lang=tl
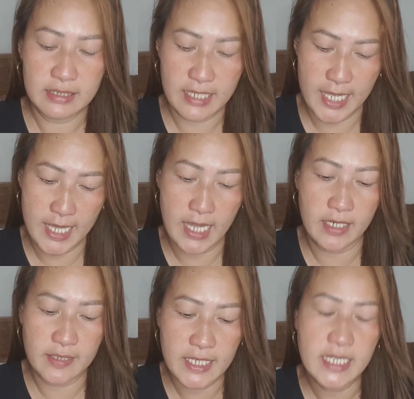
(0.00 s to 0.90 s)
Kay
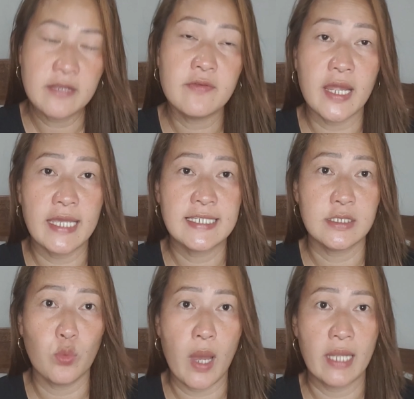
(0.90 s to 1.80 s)
Irene Ray
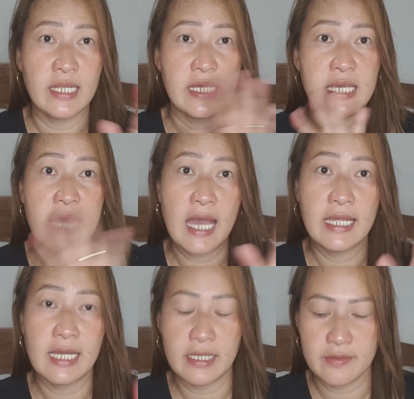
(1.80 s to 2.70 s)
Saduani.
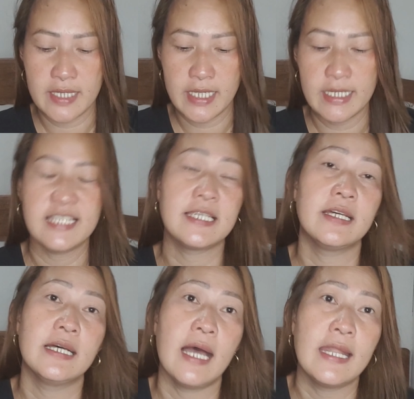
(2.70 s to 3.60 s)
Hi, Irene. At
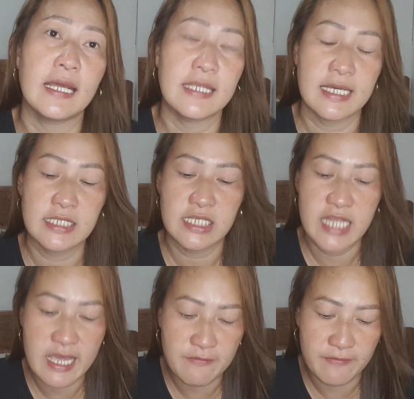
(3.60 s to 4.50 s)
sa anak niyang si
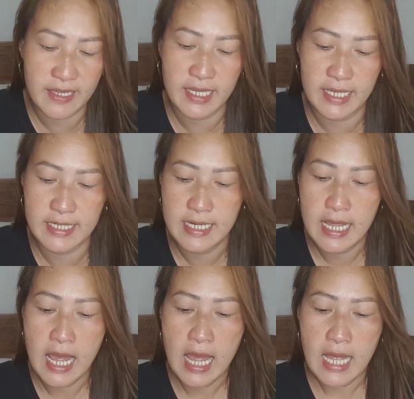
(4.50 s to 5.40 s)
Daven.
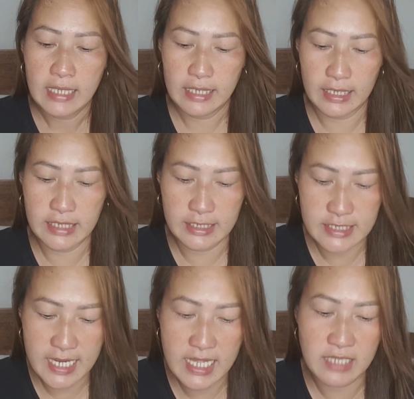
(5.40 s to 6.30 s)
Kay
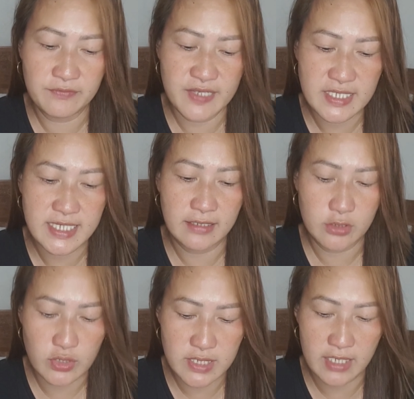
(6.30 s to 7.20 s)
Daniel Vincent
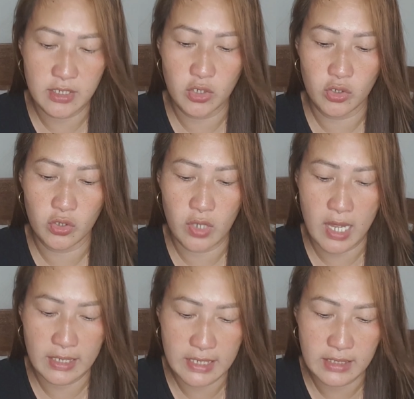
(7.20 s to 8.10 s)
Lozerio.
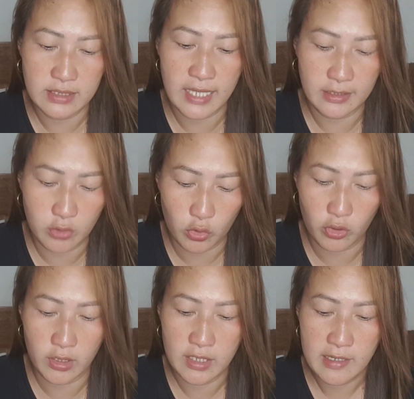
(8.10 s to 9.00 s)
Ariel
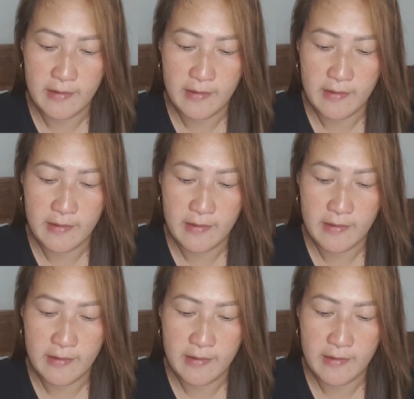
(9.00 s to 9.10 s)
Daitol.